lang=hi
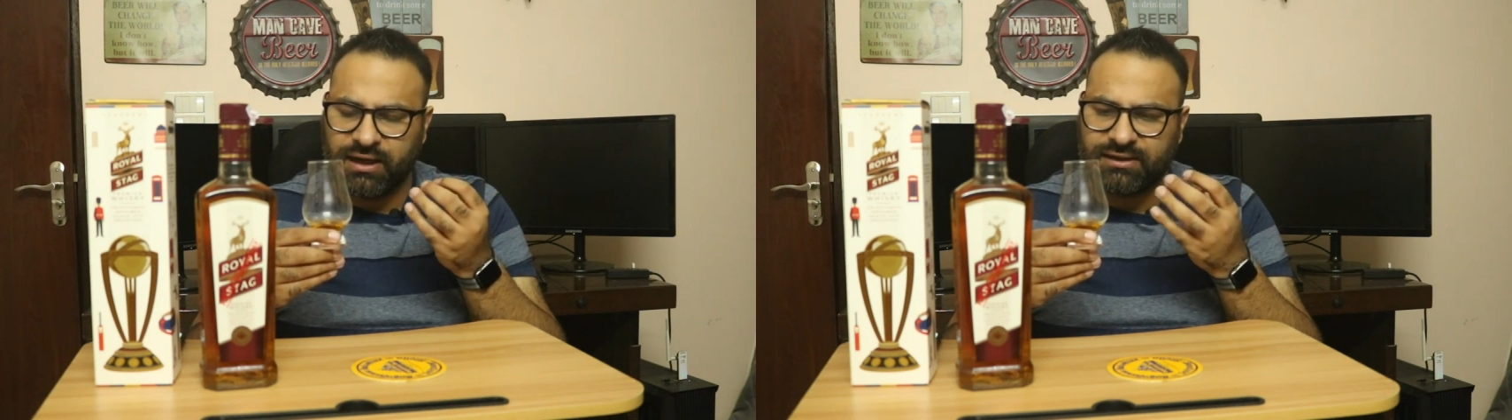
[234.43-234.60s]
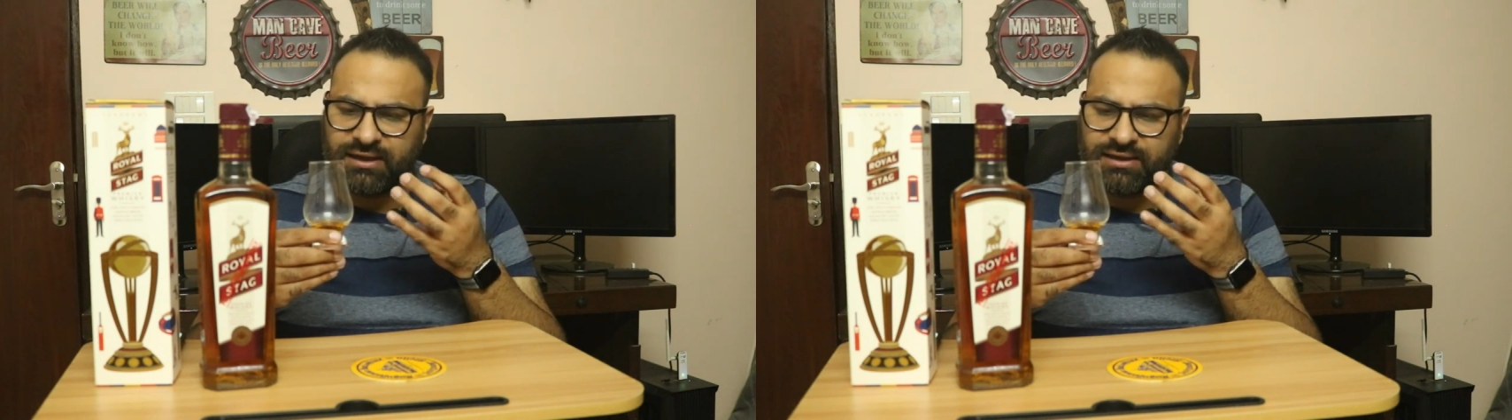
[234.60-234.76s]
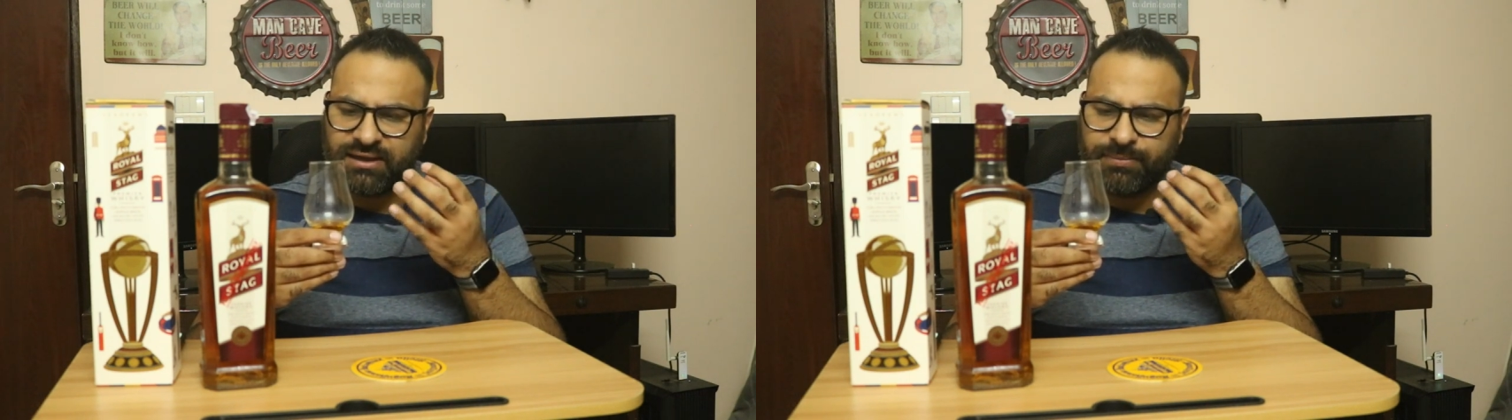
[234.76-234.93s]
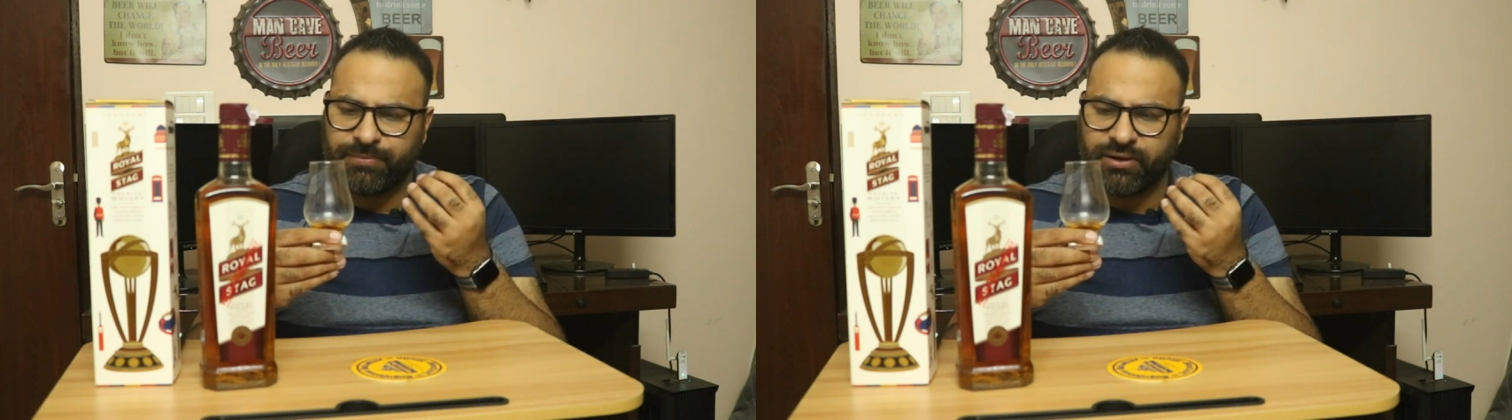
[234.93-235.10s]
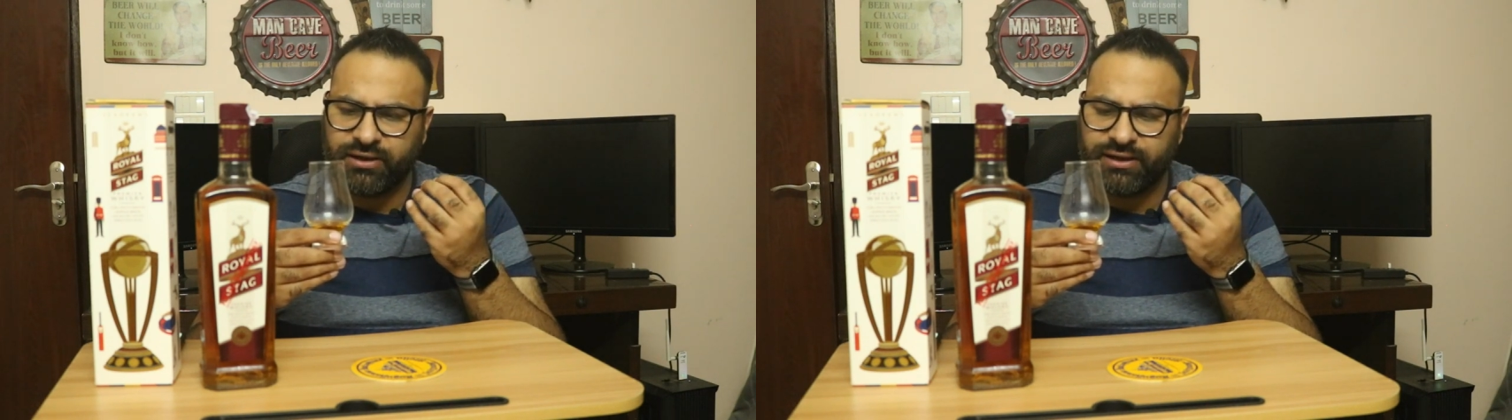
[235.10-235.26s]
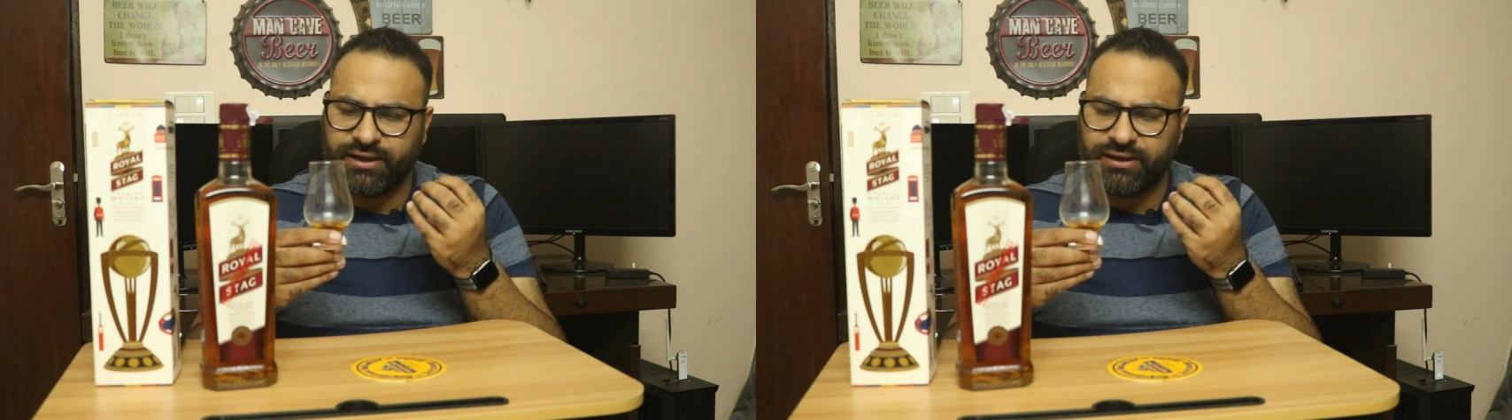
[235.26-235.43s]
हल्का हल्का
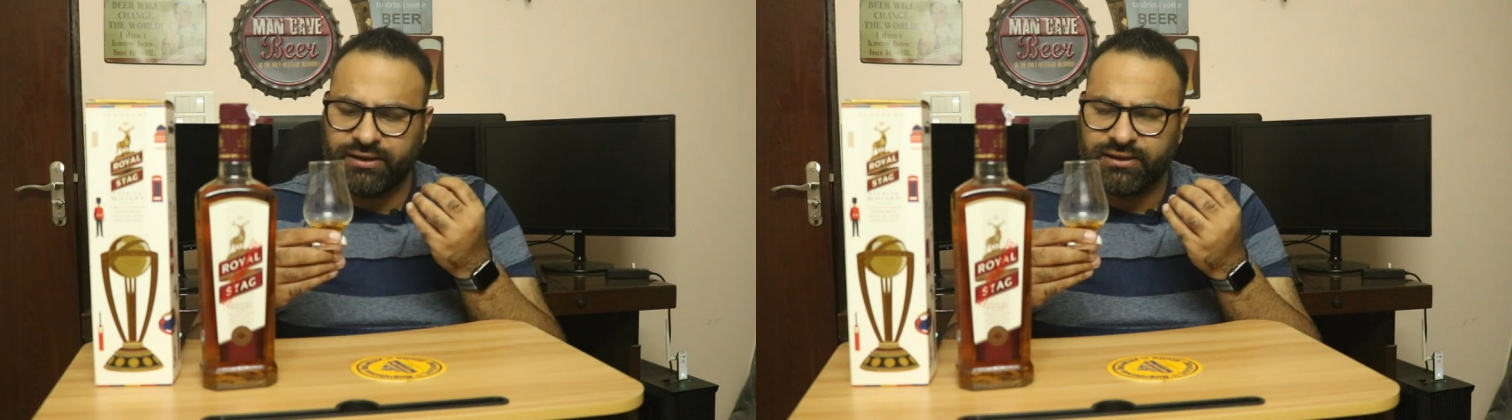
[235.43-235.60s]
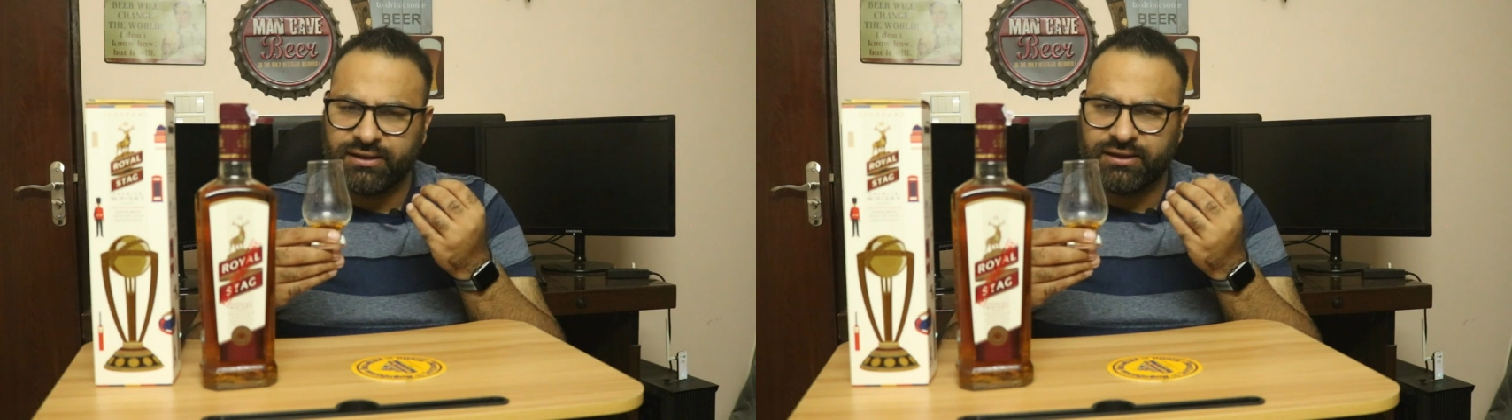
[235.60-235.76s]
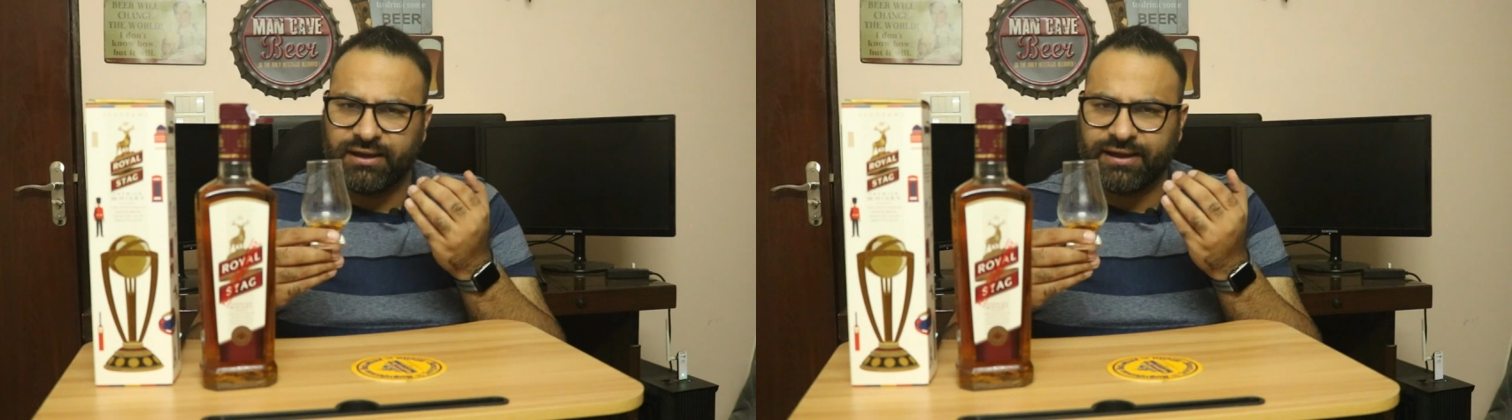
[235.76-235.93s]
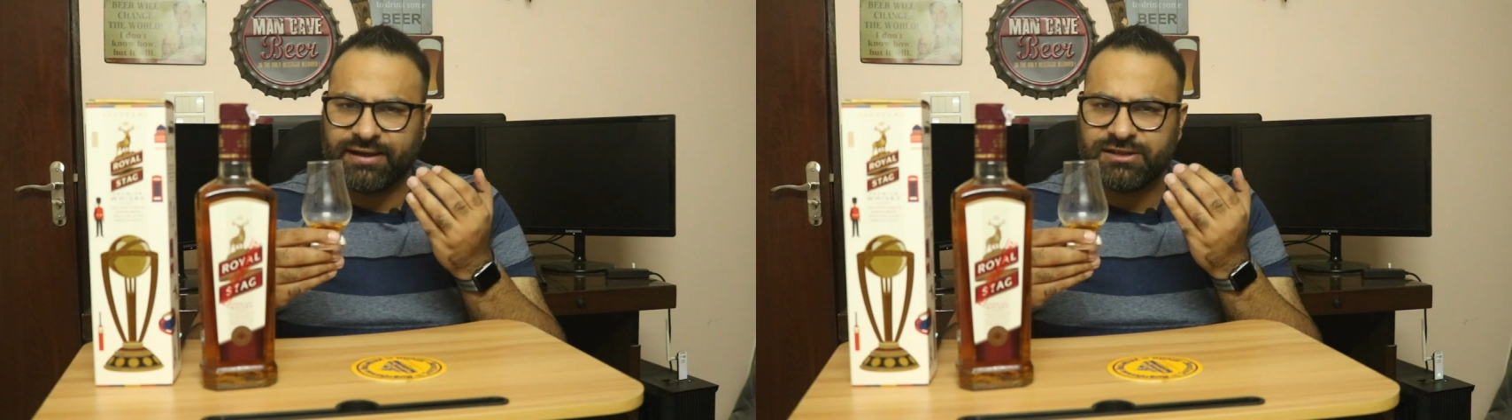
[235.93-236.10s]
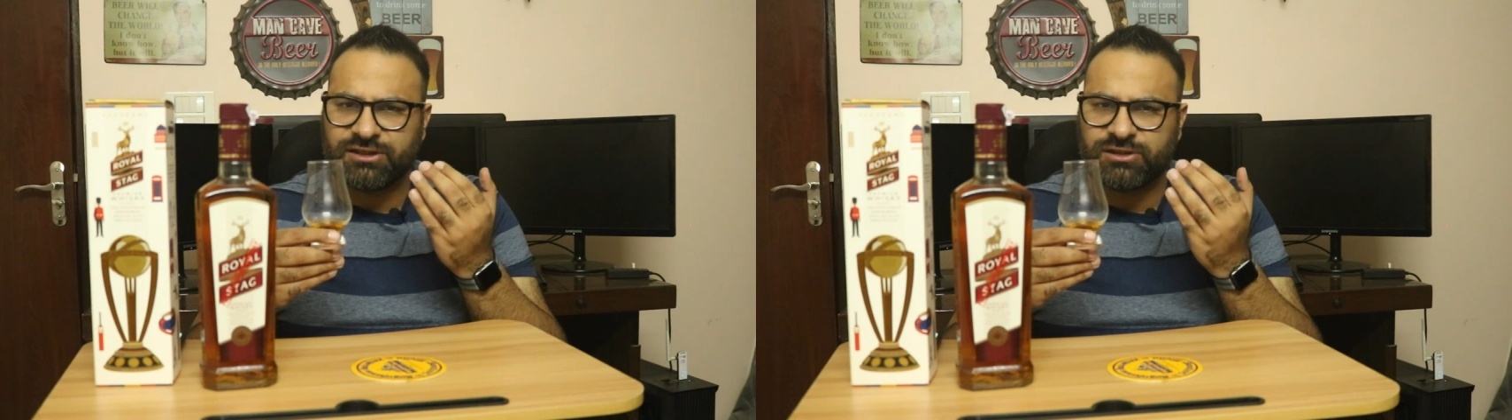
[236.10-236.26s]
बर्न है लेकिन